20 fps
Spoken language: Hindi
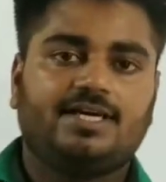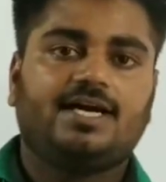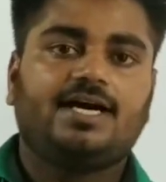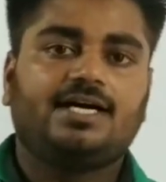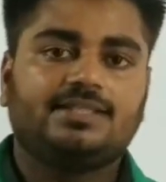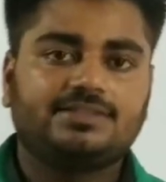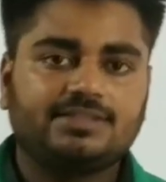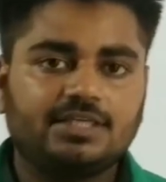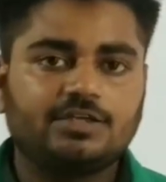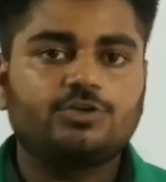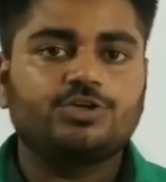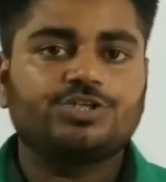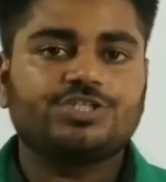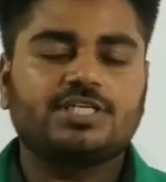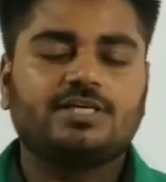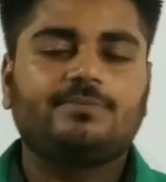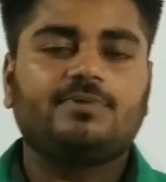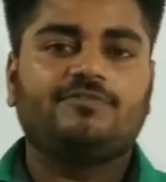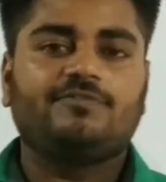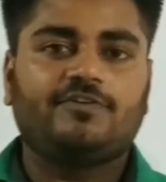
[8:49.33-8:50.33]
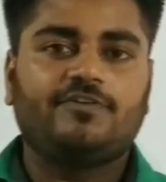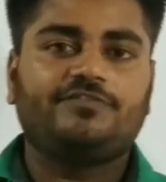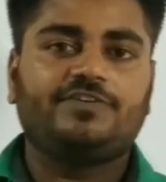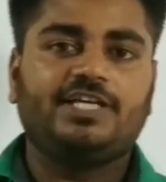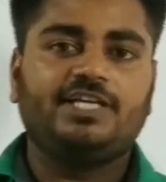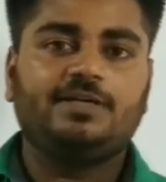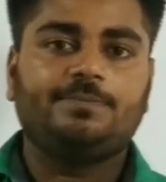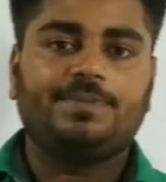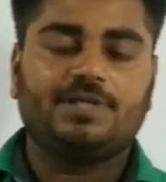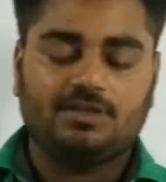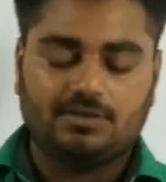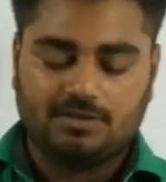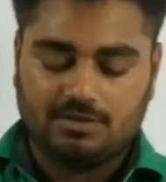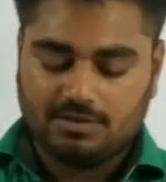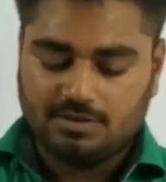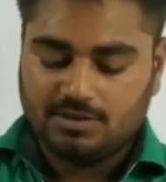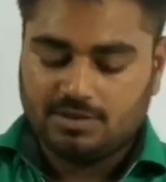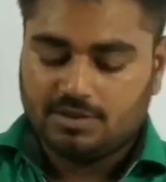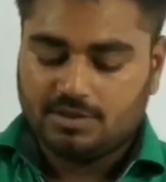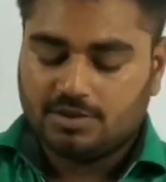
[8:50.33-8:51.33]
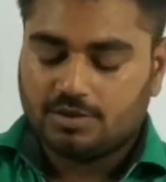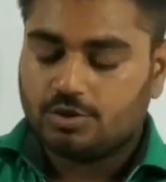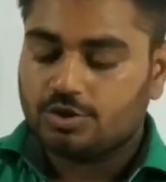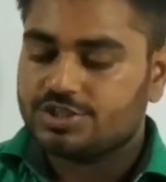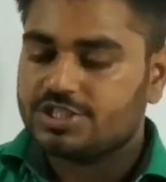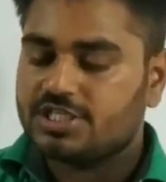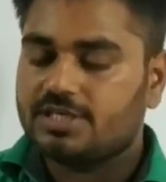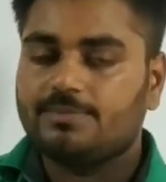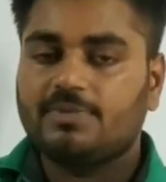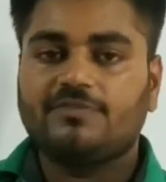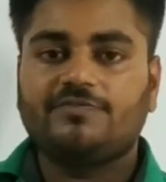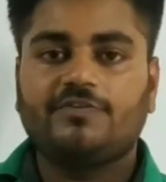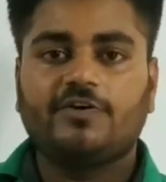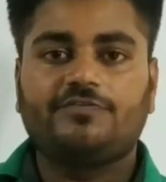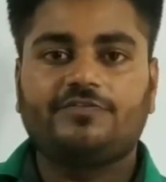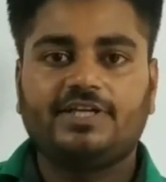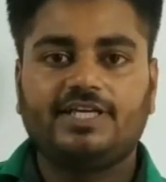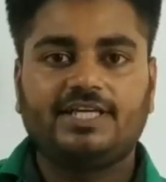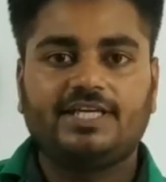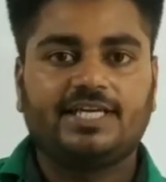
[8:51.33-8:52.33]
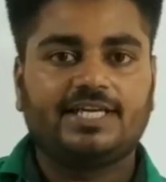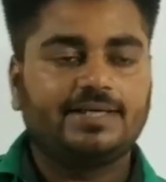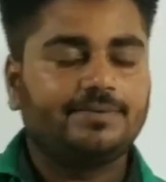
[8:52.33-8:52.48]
आते हैं क्वेश्चन नंबर 15 पर क्वेश्चन नंबर 15 है